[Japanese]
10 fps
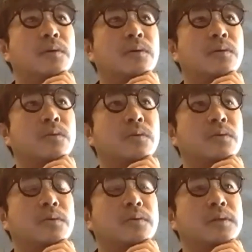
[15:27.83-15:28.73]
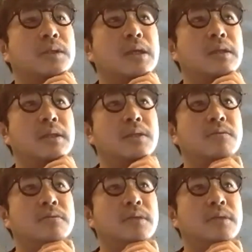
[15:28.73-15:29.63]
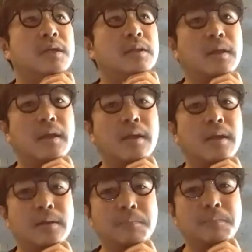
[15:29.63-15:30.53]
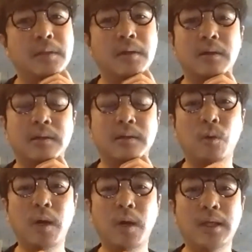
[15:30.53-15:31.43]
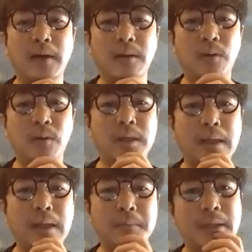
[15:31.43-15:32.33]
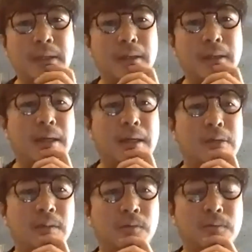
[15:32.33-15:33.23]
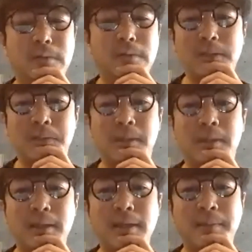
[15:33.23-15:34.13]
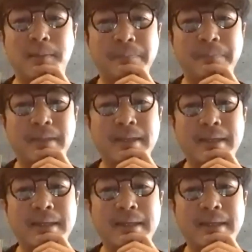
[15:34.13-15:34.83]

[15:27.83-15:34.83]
この2020年って、やっぱなんか5割か超えたみたいな感覚が僕の中にはあって、うん、